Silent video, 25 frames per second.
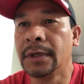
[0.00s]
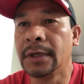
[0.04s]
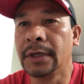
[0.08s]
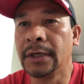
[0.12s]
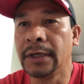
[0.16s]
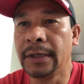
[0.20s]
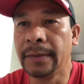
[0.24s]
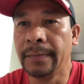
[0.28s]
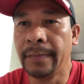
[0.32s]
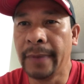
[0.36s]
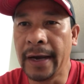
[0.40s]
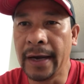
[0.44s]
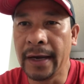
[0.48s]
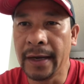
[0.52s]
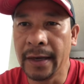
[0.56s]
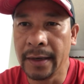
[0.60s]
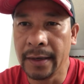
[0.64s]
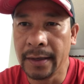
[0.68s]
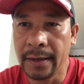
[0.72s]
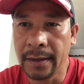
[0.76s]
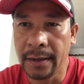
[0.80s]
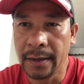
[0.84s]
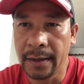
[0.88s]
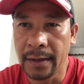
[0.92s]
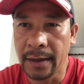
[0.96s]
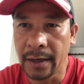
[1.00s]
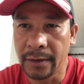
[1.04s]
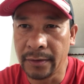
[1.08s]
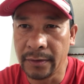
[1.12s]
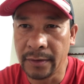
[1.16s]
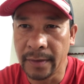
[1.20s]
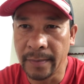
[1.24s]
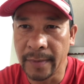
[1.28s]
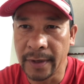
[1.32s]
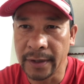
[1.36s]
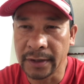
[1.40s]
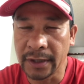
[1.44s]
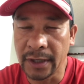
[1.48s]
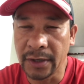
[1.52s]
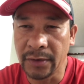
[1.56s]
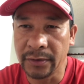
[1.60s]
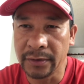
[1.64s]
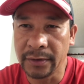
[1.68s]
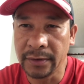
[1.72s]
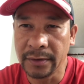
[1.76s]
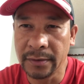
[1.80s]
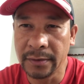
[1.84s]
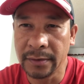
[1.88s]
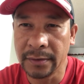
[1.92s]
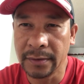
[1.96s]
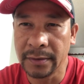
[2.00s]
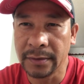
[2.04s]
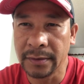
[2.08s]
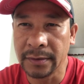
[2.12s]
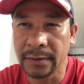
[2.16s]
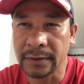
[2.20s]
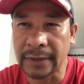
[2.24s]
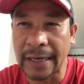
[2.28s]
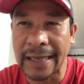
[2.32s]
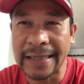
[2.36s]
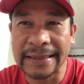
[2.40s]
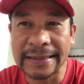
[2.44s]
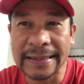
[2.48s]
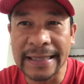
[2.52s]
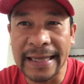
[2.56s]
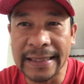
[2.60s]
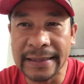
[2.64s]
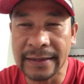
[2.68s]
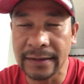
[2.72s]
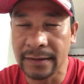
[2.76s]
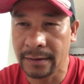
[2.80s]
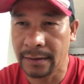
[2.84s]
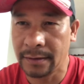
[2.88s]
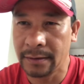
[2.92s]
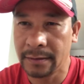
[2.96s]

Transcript: Ibang ano naman ngayon content.